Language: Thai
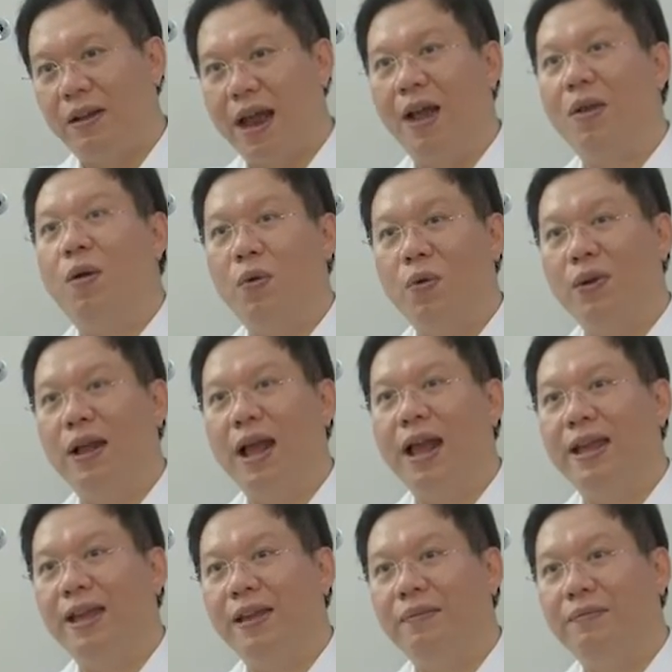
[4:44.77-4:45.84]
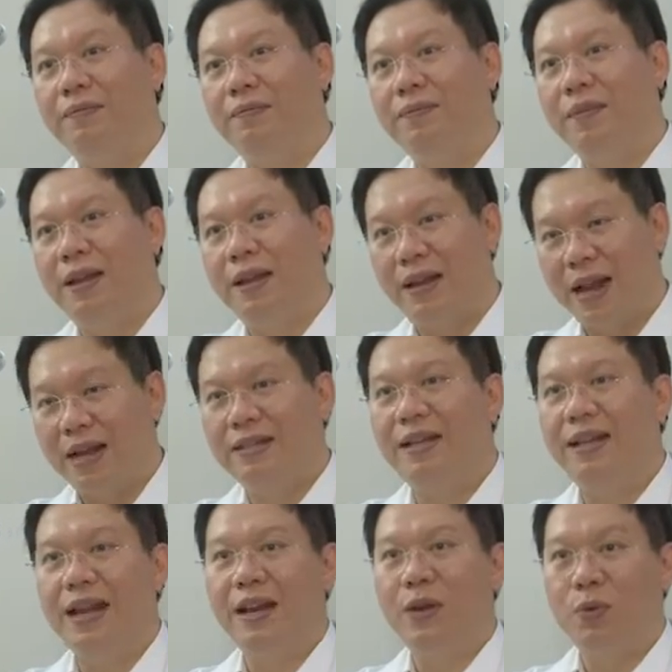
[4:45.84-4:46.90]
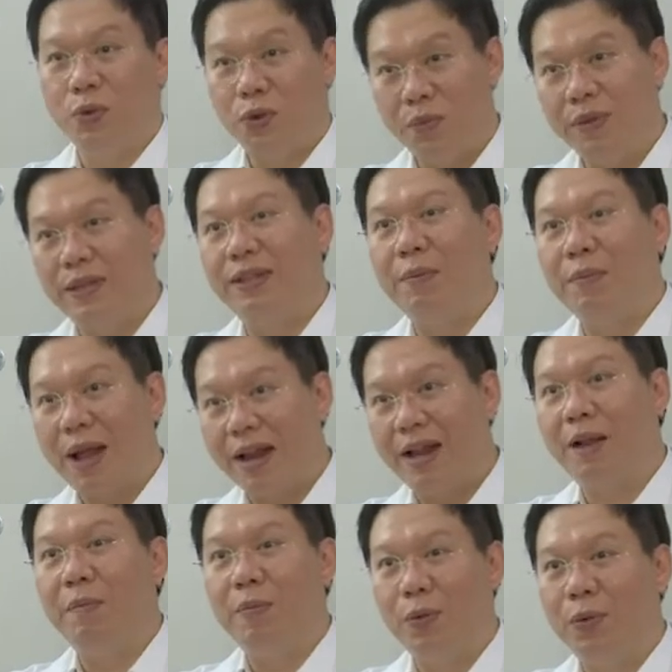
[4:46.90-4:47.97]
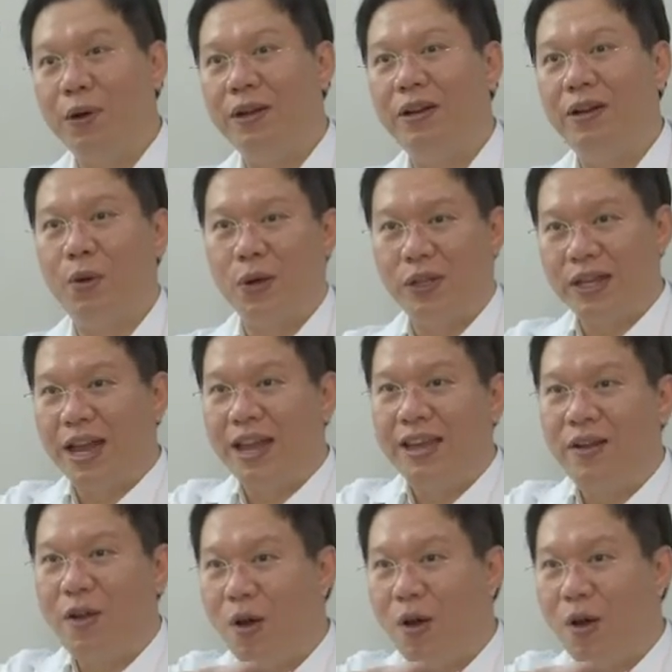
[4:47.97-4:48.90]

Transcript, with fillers: หลังของคนไข้หลังจากนั้นเนี่ยหุ่นยนต์จะทำการคำนวณโดยใช้